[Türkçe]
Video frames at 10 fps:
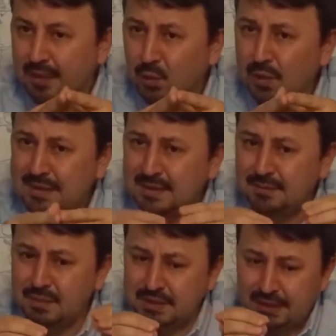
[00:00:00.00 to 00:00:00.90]

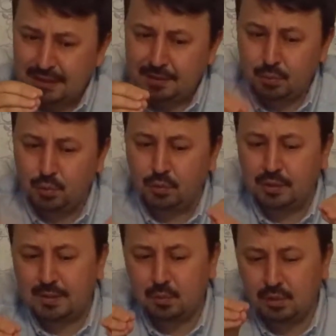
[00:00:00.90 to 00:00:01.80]
Dolayısıyla biz hangi boyun
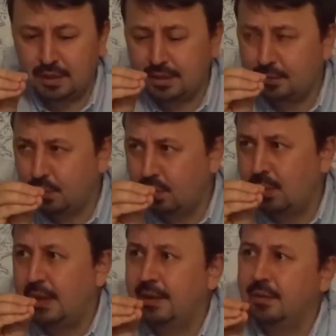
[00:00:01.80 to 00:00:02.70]
tam olarak
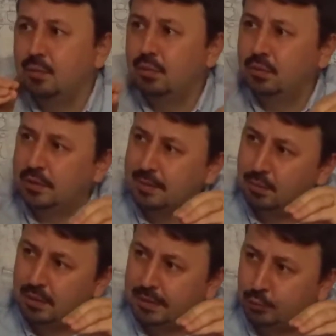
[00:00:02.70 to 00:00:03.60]
Moğol, hangi boyun tam
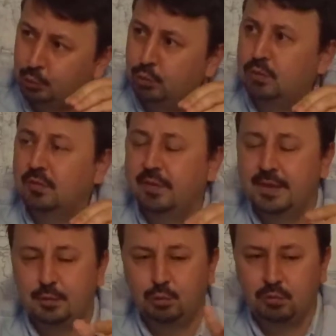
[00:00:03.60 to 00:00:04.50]
olarak Türk
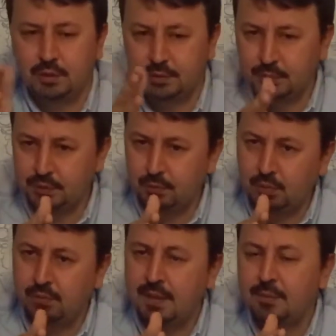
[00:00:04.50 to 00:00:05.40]
veya Türkleşmiş
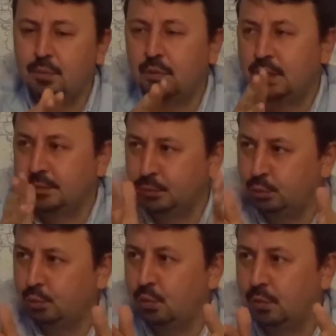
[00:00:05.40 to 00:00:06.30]
Moğol veya Moğollaşmış
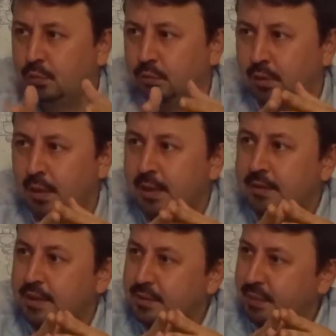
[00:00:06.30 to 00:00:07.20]
Türk olduğunu
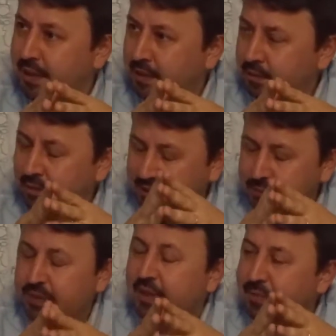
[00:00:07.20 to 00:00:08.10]
tespit, et,
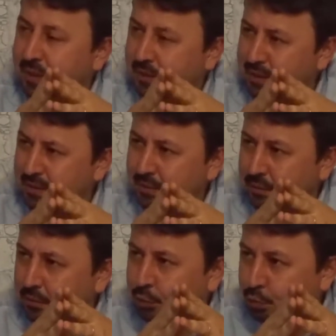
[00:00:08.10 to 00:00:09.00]
tespit etmekte
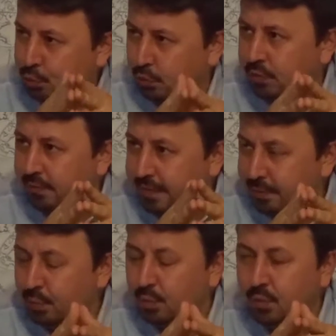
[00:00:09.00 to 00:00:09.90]
çok zor ve
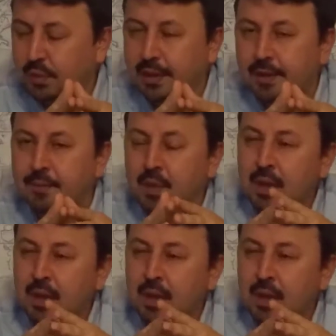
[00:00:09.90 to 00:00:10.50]
mümkün değil.